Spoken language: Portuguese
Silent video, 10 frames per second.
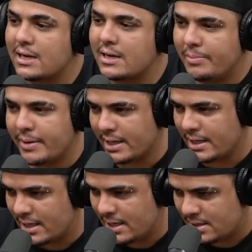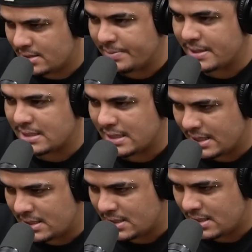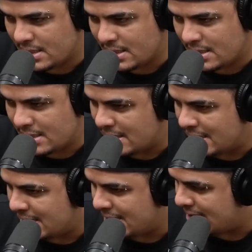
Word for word: a campanha em... dele de é? presidente. Mas esse rolê, vocês foram